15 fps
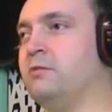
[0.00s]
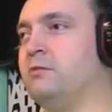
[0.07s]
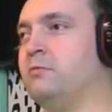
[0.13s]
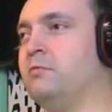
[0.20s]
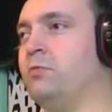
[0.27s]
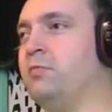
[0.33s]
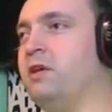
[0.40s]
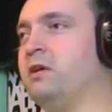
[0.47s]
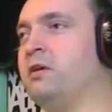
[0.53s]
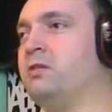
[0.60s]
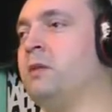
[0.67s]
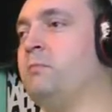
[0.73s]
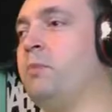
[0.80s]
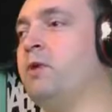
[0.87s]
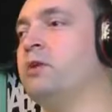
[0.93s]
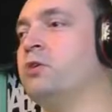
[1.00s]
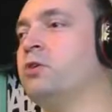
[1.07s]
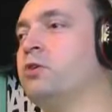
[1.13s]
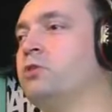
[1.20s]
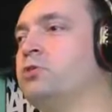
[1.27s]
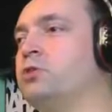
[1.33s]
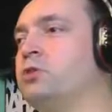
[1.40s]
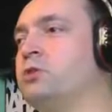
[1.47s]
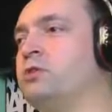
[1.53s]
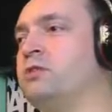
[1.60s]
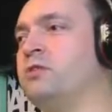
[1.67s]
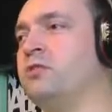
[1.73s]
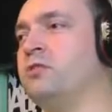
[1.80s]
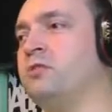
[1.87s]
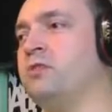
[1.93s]
Bubik, ty ponoć kończysz
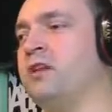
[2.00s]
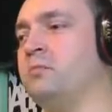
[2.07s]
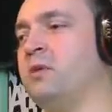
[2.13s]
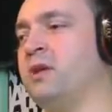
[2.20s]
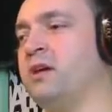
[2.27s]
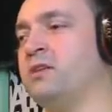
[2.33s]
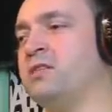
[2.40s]
żylicę, co ty tak biegasz